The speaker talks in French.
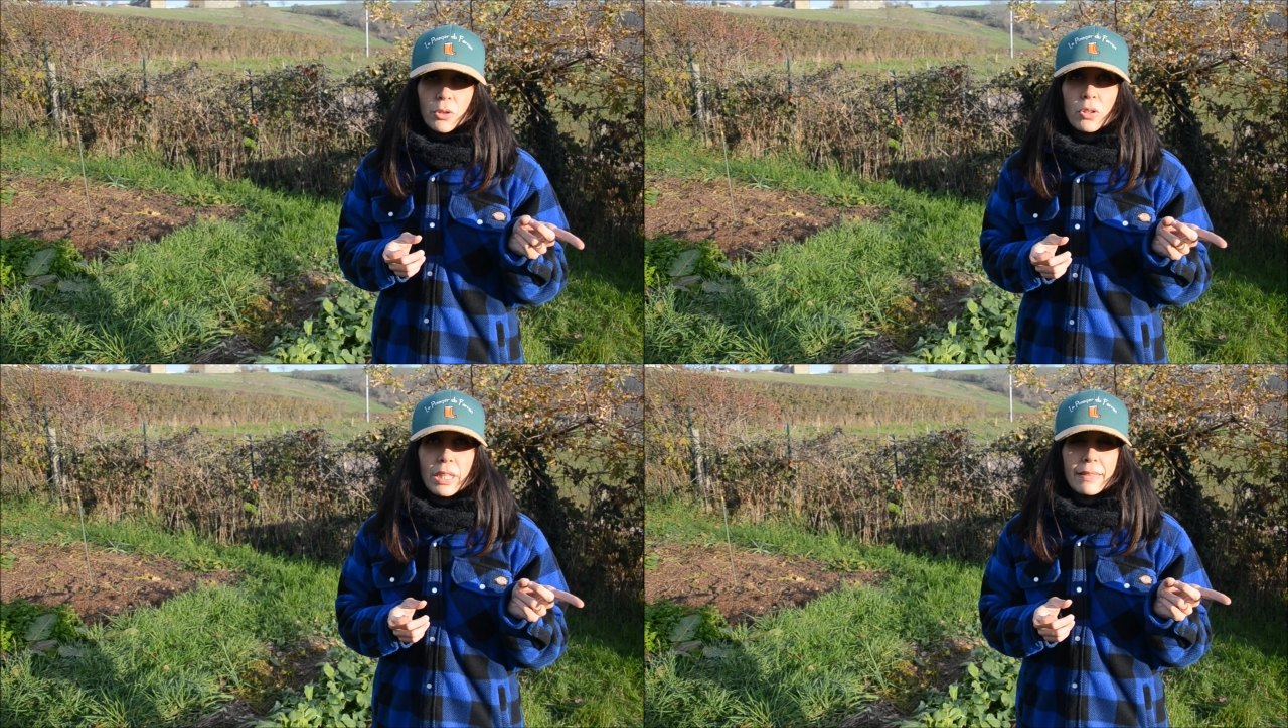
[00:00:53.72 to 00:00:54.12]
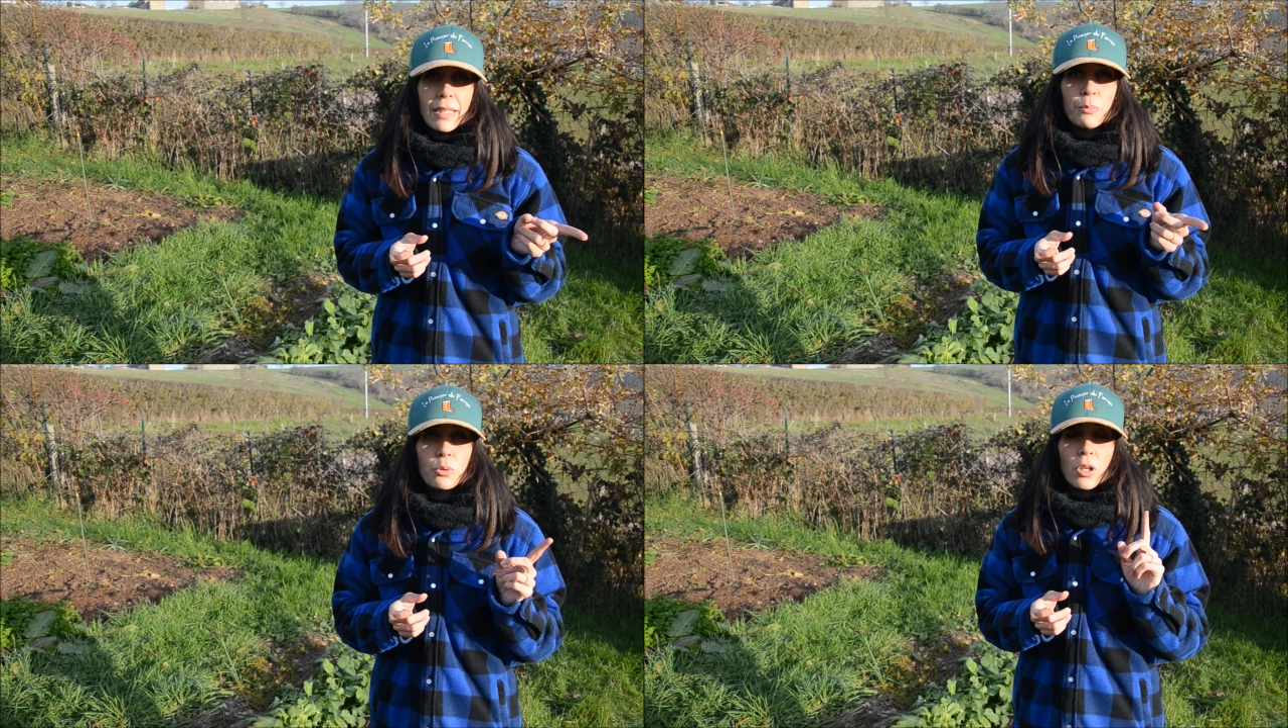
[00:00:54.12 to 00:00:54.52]
pendant
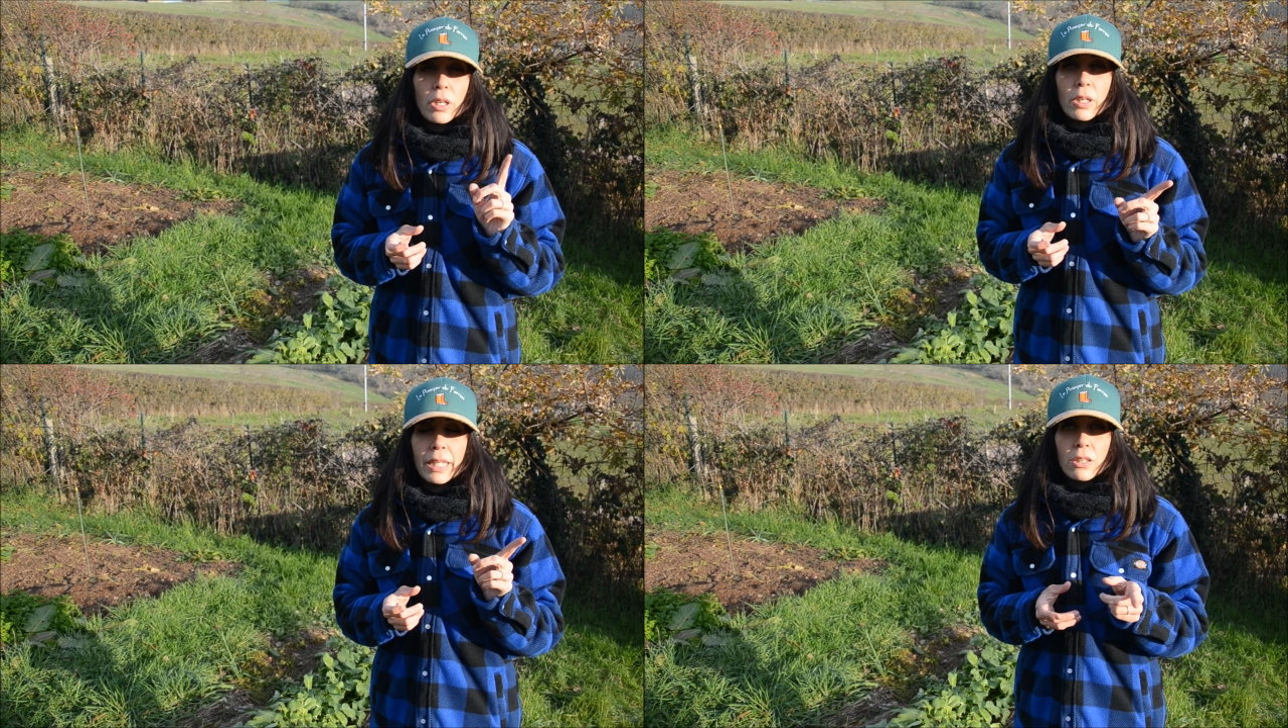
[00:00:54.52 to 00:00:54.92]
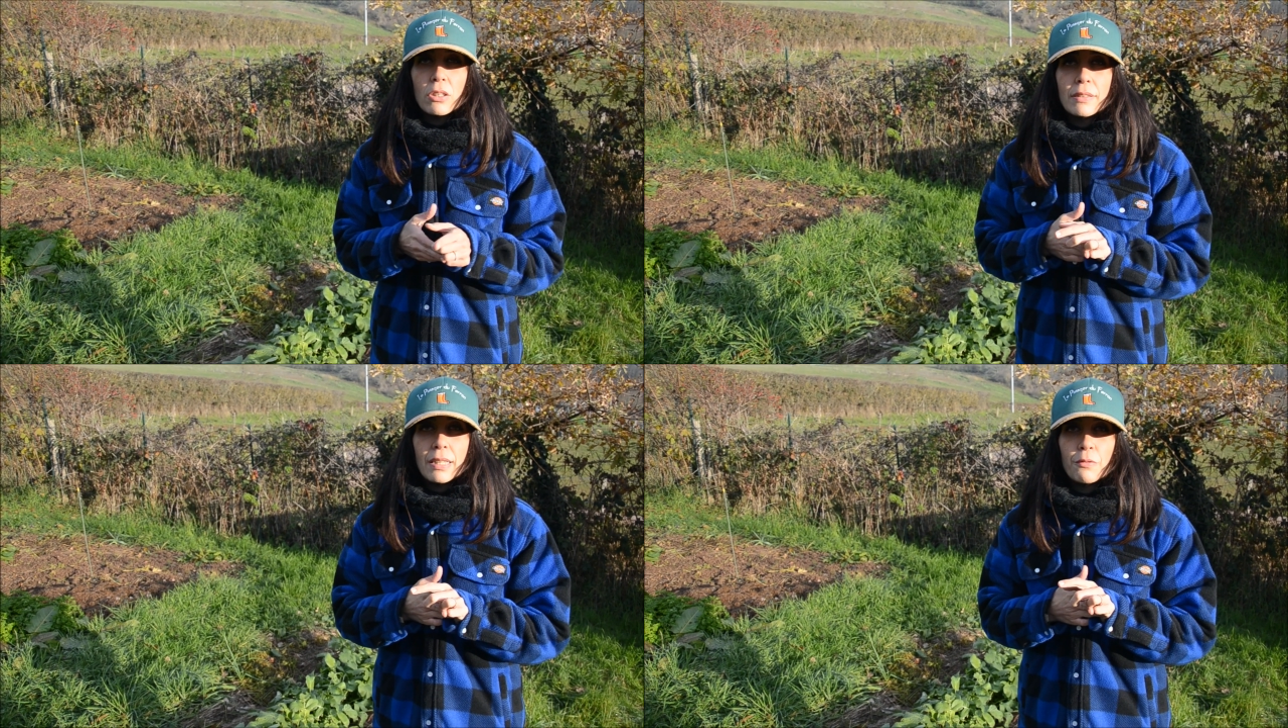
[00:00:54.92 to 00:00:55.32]
l'été pour
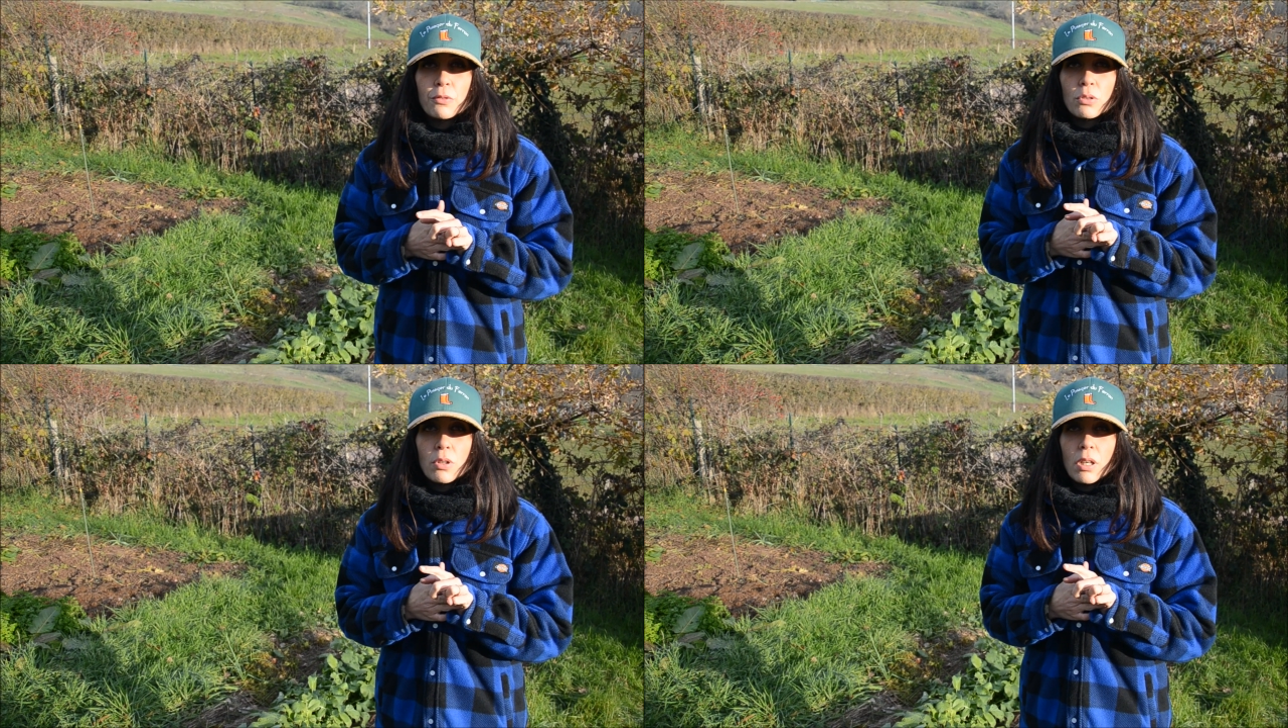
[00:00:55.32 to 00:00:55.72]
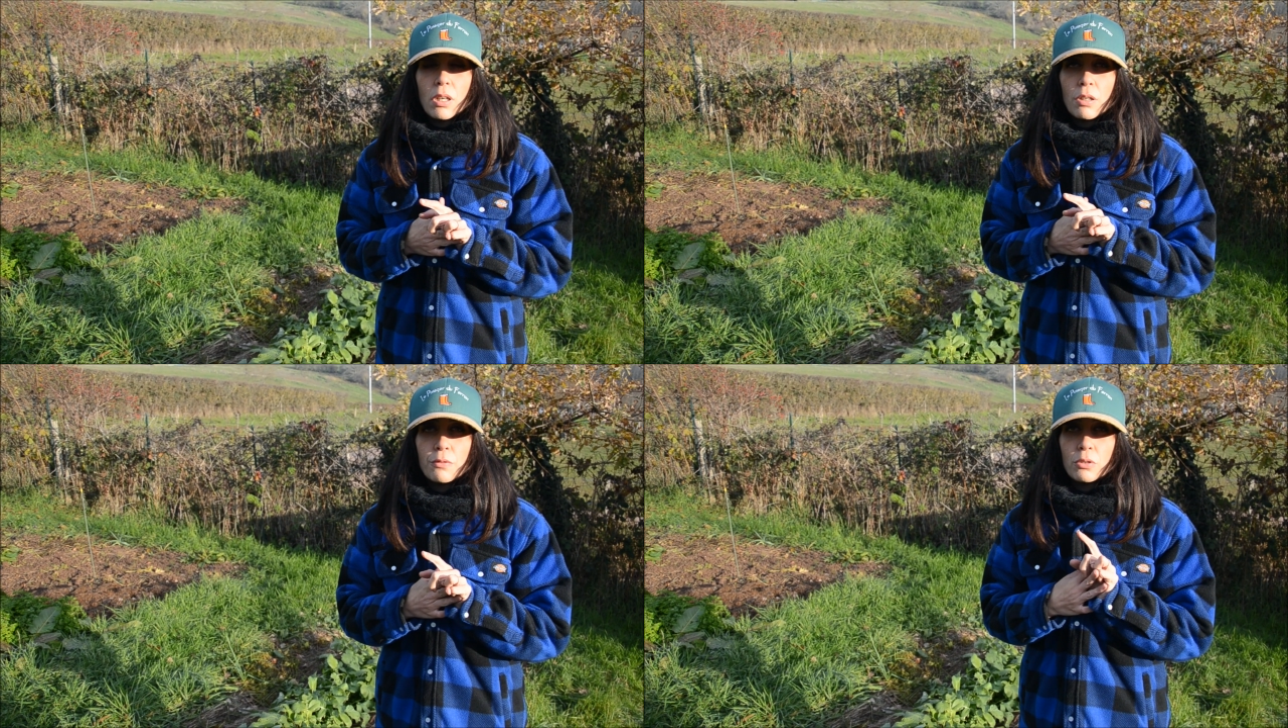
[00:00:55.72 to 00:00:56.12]
récolter vos
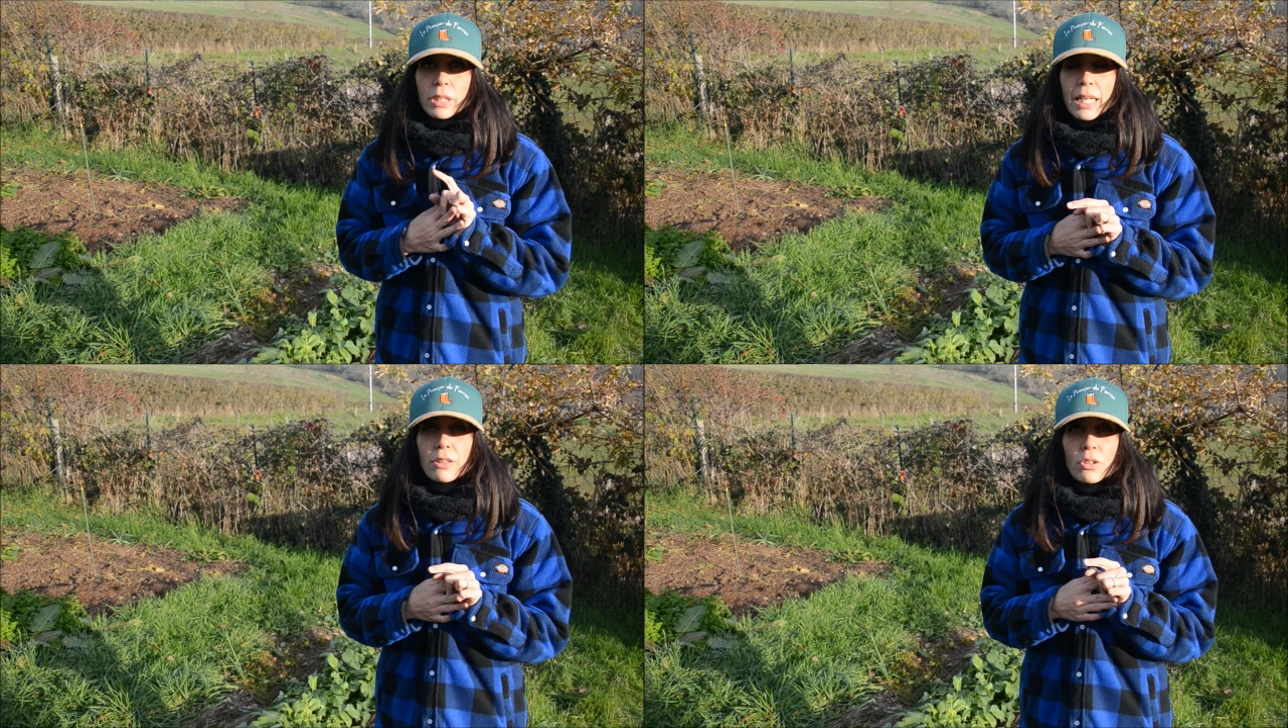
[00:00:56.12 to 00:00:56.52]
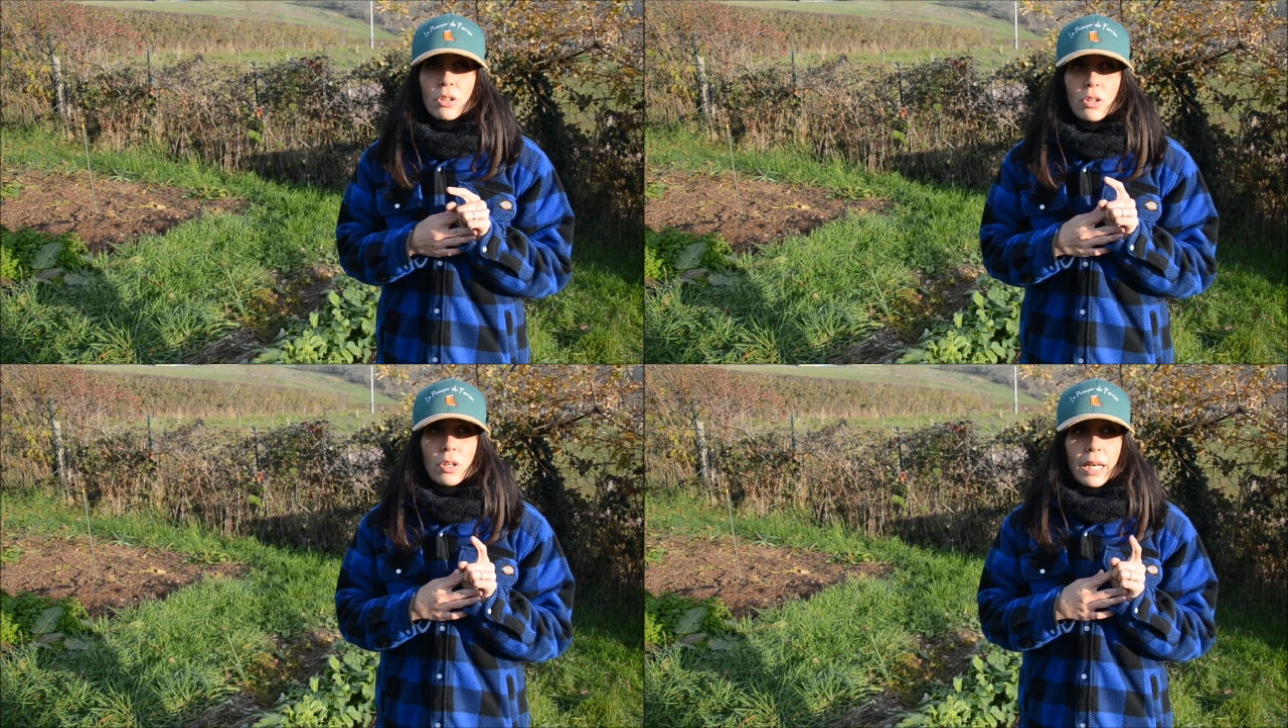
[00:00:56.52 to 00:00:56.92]
graines
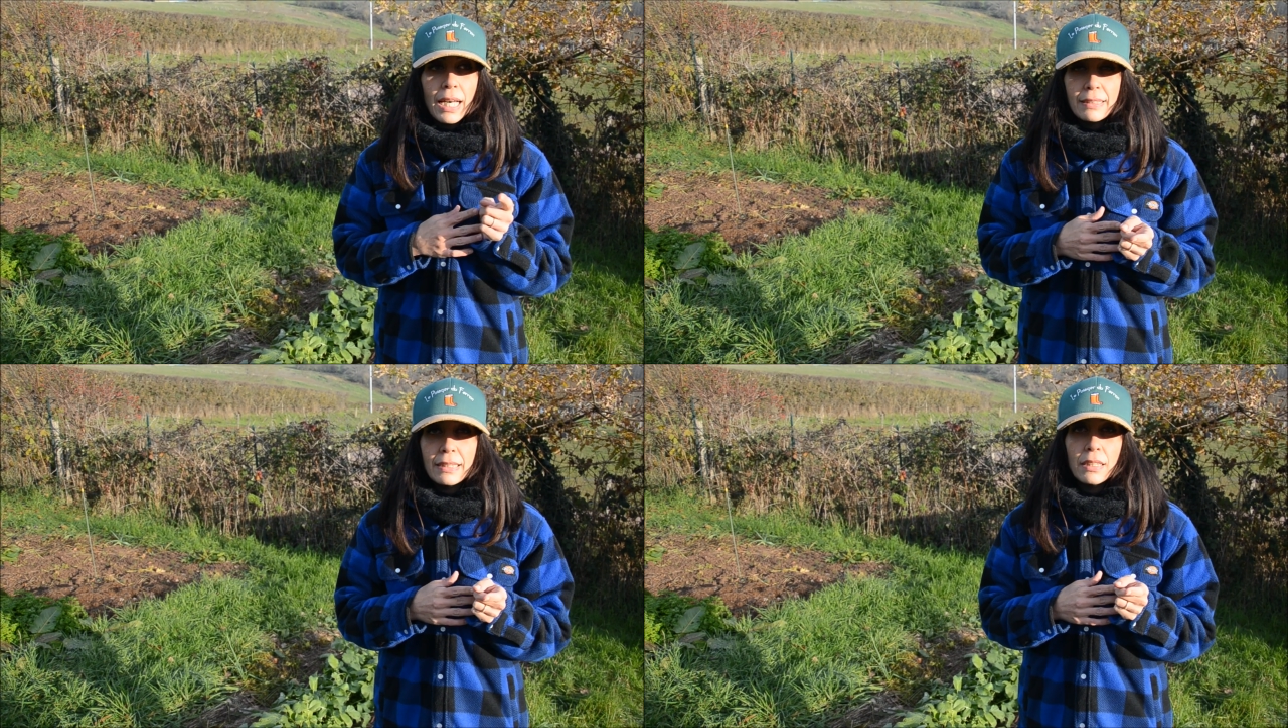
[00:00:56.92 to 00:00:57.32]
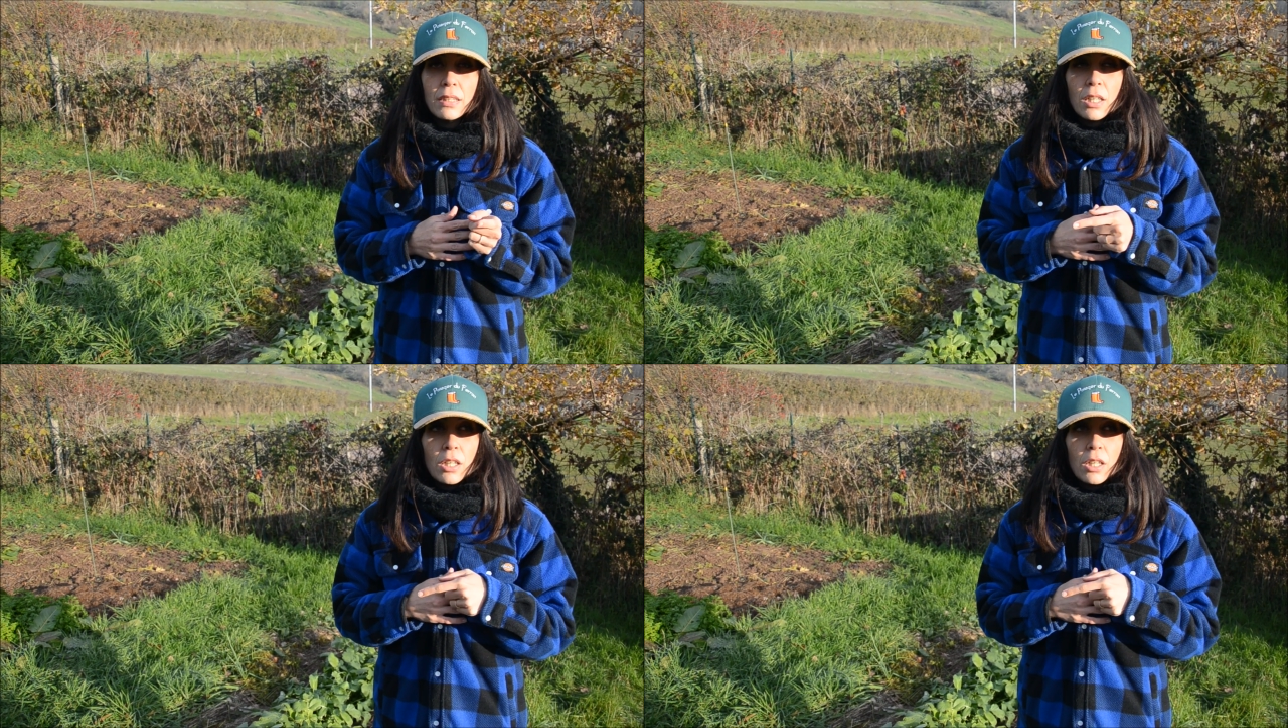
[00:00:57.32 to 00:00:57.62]
de radis